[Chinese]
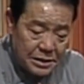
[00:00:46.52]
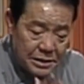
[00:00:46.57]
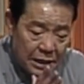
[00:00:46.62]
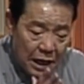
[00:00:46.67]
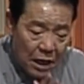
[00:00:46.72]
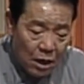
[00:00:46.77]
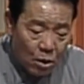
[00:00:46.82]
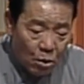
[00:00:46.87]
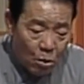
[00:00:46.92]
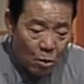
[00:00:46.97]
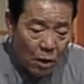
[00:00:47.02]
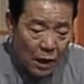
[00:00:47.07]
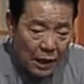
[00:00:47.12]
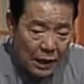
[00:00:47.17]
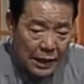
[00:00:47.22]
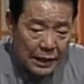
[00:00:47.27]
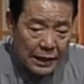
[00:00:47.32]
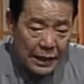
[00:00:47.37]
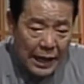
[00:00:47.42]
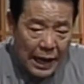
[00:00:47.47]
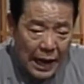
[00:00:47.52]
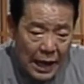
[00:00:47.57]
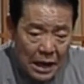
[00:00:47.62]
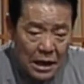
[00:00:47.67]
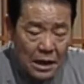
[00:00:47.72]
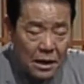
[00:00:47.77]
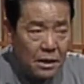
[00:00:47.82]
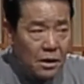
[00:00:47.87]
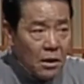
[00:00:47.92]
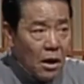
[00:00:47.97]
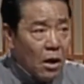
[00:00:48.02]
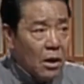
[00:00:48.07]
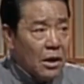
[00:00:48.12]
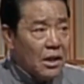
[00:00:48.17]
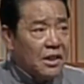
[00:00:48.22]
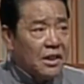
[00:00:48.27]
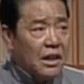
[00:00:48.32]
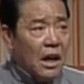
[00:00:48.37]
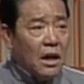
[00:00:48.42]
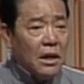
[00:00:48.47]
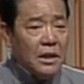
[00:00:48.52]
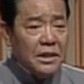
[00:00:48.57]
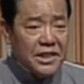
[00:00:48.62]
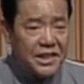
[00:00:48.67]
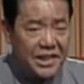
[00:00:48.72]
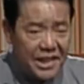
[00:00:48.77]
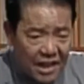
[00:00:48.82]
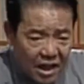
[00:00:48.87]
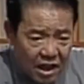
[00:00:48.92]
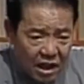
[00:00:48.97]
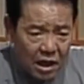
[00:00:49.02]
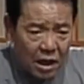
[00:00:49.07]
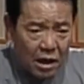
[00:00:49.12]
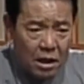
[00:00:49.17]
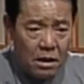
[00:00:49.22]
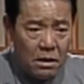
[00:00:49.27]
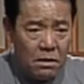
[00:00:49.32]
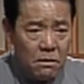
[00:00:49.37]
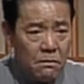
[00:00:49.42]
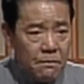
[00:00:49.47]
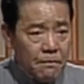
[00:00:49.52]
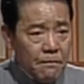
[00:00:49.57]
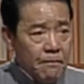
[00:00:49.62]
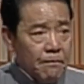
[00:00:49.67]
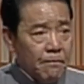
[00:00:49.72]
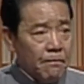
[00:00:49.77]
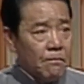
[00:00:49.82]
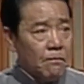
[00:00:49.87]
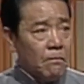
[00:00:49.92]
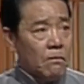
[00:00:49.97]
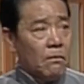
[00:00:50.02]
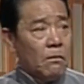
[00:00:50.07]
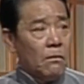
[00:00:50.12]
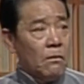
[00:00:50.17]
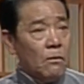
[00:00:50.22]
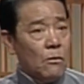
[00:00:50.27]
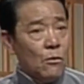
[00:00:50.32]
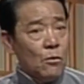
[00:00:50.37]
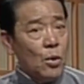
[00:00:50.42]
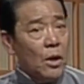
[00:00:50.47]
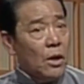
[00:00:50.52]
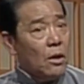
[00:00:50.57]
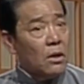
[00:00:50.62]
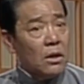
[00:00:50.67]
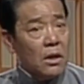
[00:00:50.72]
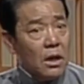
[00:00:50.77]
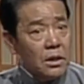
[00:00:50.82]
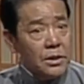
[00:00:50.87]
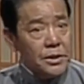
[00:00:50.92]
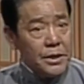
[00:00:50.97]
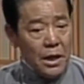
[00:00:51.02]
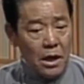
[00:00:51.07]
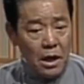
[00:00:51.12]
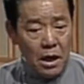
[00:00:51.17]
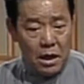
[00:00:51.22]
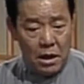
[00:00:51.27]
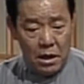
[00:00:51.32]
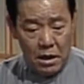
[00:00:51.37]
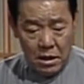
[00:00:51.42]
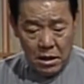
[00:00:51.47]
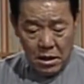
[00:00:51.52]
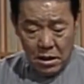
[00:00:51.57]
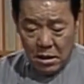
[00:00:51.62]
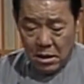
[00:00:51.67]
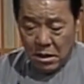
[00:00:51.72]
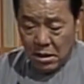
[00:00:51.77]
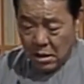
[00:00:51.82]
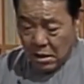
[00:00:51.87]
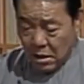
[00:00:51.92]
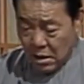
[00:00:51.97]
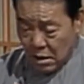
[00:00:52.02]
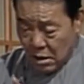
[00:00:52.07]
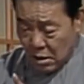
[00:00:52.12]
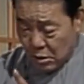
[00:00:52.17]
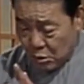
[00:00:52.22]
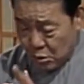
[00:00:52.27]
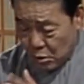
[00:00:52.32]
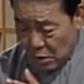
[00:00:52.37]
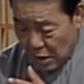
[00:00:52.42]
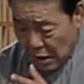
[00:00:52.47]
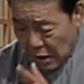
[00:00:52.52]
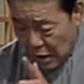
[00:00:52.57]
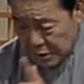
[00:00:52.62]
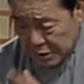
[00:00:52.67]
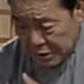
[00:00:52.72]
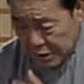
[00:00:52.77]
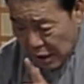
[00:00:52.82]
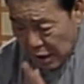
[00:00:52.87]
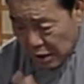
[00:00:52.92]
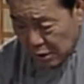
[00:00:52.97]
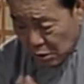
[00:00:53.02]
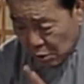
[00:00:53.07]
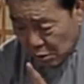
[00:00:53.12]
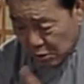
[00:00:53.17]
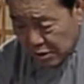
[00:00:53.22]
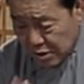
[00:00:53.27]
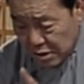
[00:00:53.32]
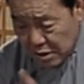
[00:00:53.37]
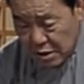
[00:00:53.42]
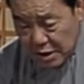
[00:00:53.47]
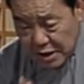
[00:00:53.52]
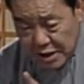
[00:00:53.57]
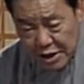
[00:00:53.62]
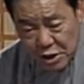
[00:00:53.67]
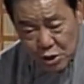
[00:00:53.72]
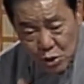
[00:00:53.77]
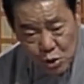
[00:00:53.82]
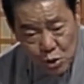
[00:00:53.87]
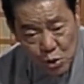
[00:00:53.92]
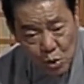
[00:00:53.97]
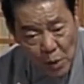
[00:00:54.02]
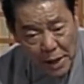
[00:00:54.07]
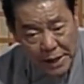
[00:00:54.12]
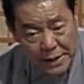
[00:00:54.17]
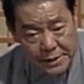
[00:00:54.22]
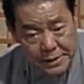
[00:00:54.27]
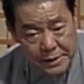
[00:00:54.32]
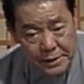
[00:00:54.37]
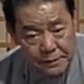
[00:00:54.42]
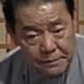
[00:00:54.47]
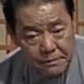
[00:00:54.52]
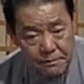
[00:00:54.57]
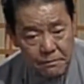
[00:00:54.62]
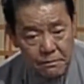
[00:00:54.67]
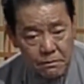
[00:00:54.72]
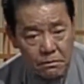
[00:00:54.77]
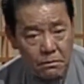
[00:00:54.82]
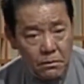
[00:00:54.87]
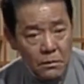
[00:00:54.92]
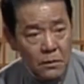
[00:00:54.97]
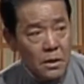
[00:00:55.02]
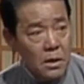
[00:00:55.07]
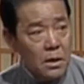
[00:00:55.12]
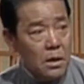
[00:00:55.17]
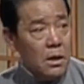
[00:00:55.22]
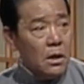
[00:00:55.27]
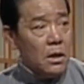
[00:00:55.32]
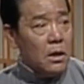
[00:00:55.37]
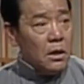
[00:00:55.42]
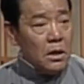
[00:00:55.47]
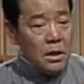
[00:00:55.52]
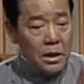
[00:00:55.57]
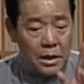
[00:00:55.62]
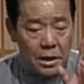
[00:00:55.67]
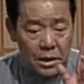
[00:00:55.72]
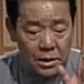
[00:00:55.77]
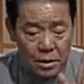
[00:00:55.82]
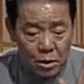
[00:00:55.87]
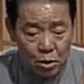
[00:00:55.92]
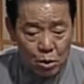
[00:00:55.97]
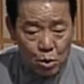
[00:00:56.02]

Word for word: 将过了年了，到了灯节了，快到灯节了。薛刚掐手指头一算计，已经